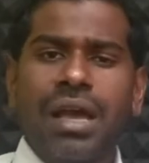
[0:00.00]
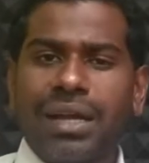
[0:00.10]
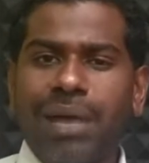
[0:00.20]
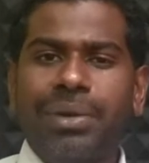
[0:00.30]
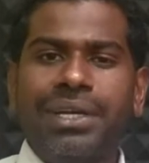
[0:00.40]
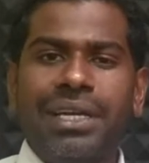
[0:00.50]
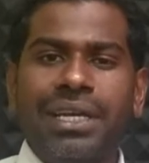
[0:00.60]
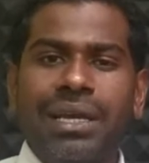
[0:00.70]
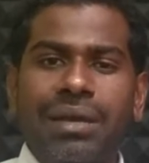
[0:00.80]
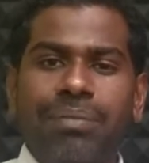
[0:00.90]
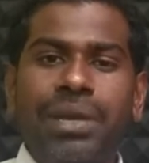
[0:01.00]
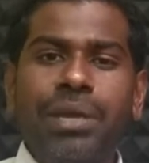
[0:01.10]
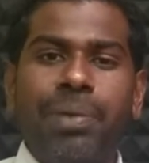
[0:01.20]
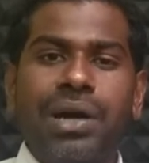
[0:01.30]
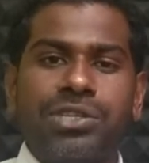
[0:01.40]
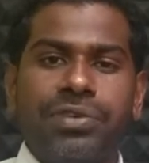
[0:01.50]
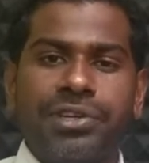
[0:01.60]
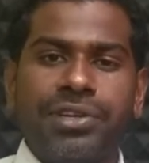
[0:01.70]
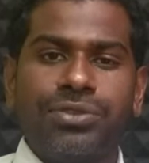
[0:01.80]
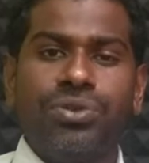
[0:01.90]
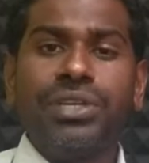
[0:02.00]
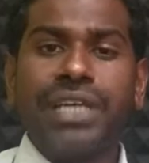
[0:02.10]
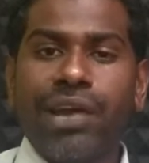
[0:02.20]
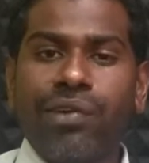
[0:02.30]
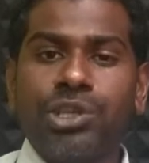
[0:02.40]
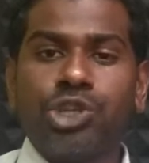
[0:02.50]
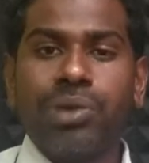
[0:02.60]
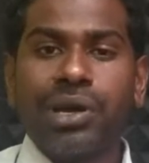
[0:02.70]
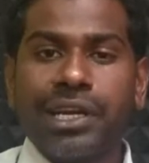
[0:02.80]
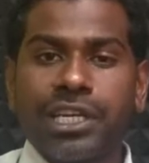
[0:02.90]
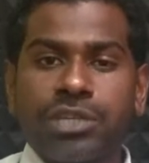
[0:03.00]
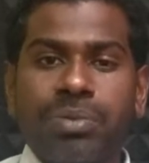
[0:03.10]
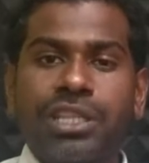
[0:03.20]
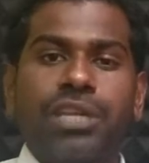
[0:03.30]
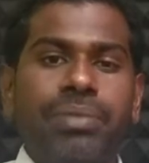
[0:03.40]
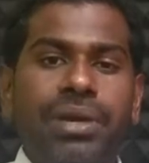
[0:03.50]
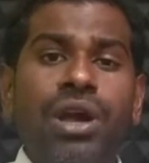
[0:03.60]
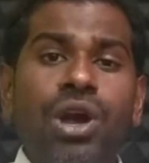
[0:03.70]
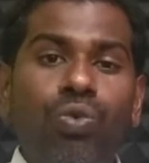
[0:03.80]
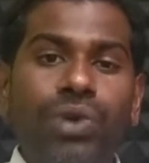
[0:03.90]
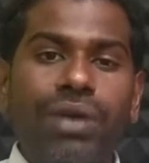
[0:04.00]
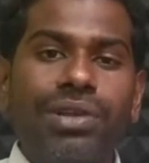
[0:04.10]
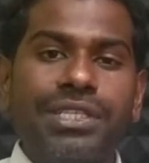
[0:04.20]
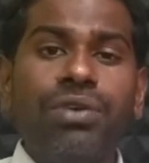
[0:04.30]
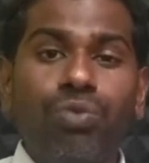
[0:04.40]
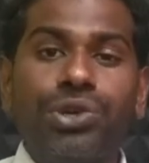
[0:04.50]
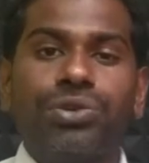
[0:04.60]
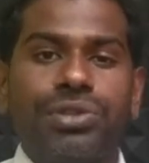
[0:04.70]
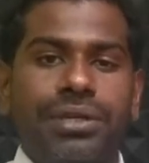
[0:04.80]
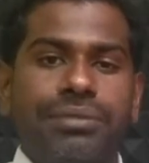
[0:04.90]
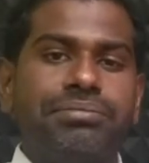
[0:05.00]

కాబట్టి మీ పాస్వర్డ్ నందు కేవలం స్మాల్ లెటర్స్ మాత్రమే ఉండవలసి ఉంటుంది